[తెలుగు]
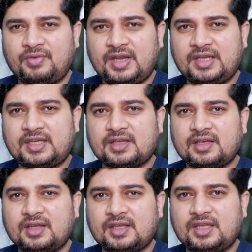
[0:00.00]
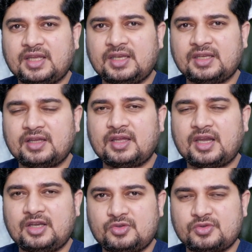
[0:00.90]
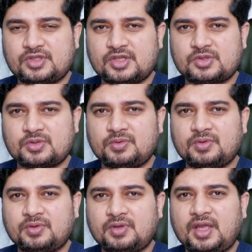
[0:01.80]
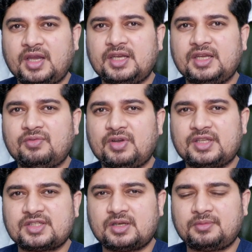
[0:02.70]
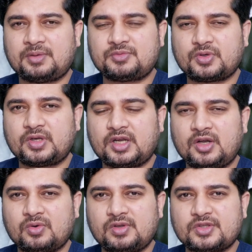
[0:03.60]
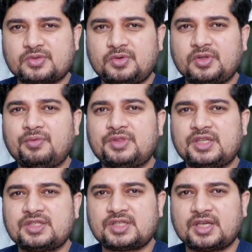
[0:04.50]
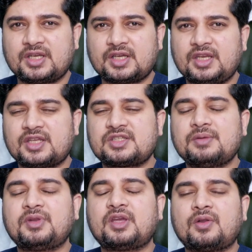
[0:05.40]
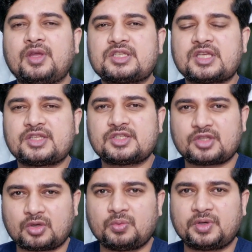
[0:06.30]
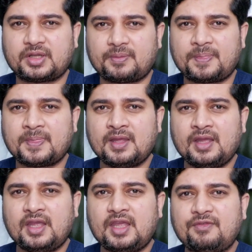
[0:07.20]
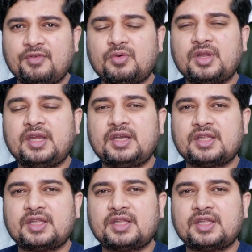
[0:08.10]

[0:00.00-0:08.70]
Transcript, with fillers: వెయిట్ గెయిన్ రెడ్యూస్ చేస్తూ అండ్ ఇవి అట్ ద సేమ్ టైం షుగర్ కంట్రోల్ చేసుకుంటూ ఇవి తీస్తే కనుక నెక్స్ట్ టైం రికవర్ అయ్యే ఛాన్సెస్ తక్కువ ఉంటాయి ఇవి కూడా